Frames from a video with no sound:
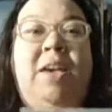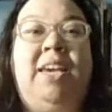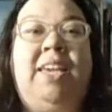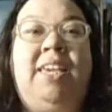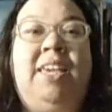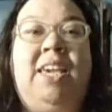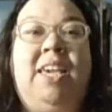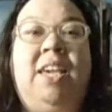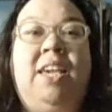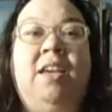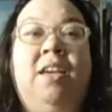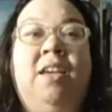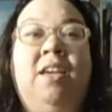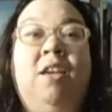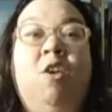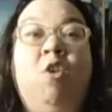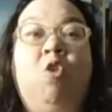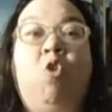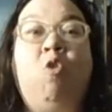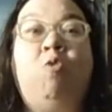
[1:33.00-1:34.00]
aqui
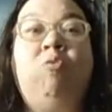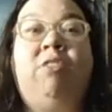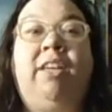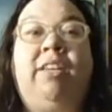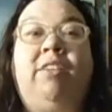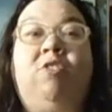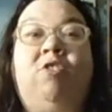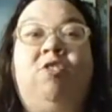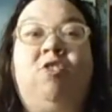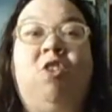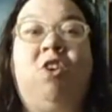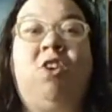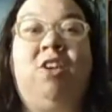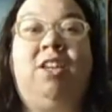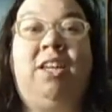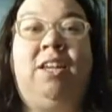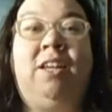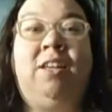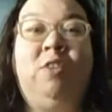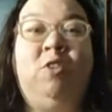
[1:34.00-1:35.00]
conta a
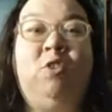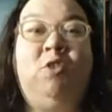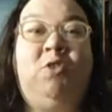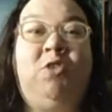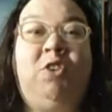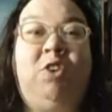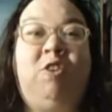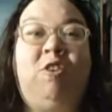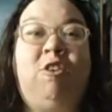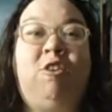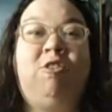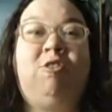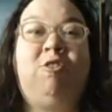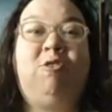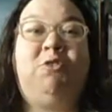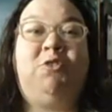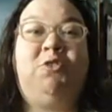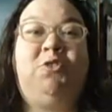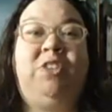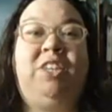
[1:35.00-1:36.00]
história do
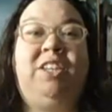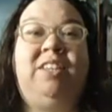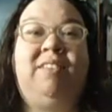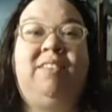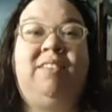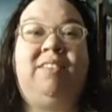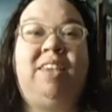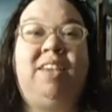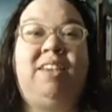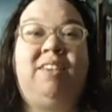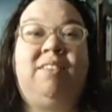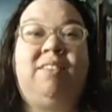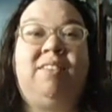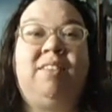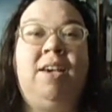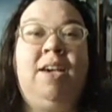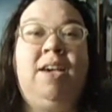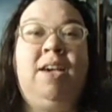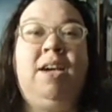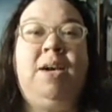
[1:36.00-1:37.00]
filósofo francês
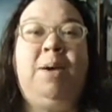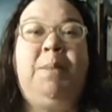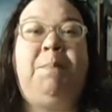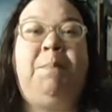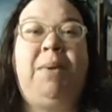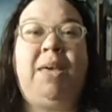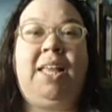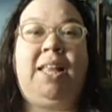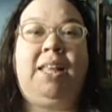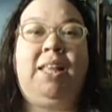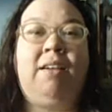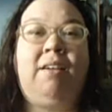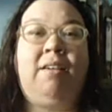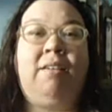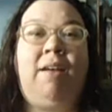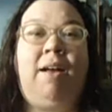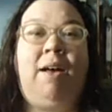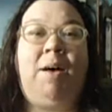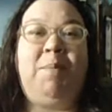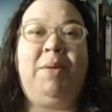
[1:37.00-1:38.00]

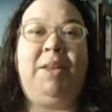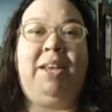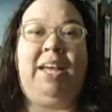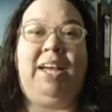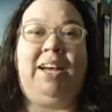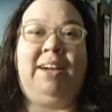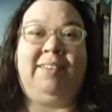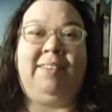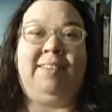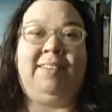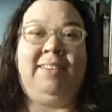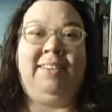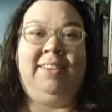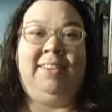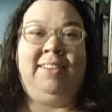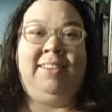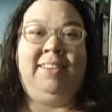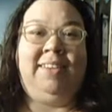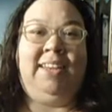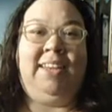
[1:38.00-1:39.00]
Peter Abelard.
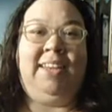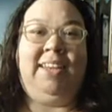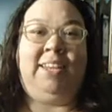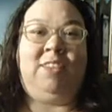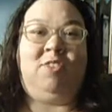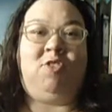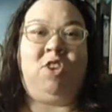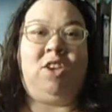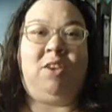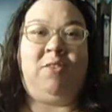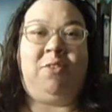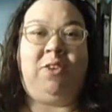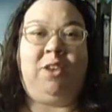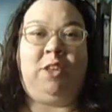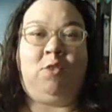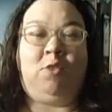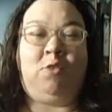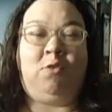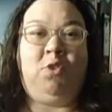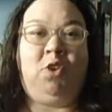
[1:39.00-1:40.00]
Ele tinha
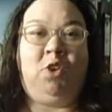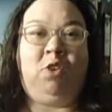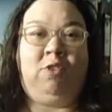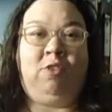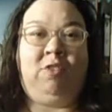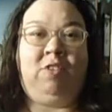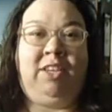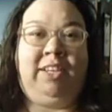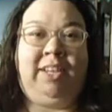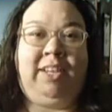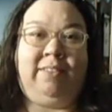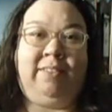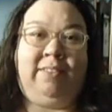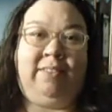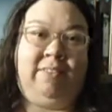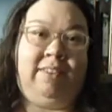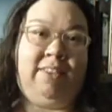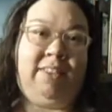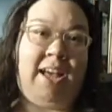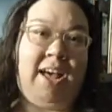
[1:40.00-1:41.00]
feito voto de
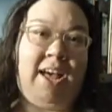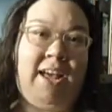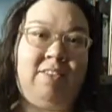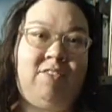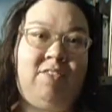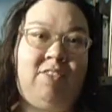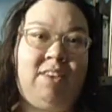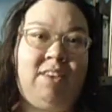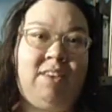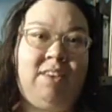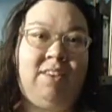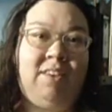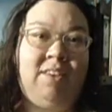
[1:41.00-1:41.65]
castidade,